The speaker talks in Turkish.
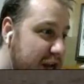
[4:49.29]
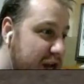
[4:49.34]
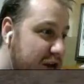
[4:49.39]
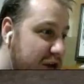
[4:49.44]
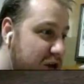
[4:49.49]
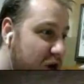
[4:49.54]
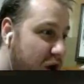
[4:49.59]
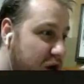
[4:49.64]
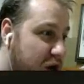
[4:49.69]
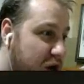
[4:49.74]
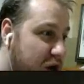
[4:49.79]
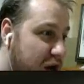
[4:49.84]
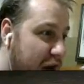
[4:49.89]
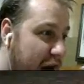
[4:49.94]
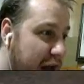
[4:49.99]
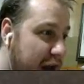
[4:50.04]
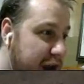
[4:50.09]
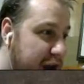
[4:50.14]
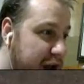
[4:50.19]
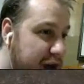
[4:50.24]
Ne oldu
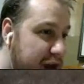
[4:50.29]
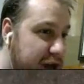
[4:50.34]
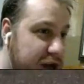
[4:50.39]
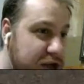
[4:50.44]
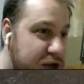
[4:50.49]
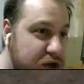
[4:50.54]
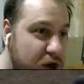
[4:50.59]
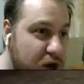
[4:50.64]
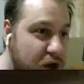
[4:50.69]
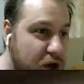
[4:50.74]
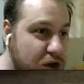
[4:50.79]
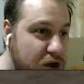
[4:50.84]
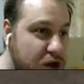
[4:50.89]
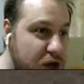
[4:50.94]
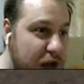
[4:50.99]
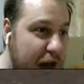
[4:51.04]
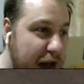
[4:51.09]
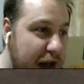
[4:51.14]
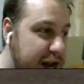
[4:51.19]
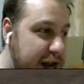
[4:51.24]
lan? Ne oldu
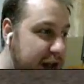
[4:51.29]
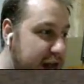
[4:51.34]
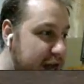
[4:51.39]
lan?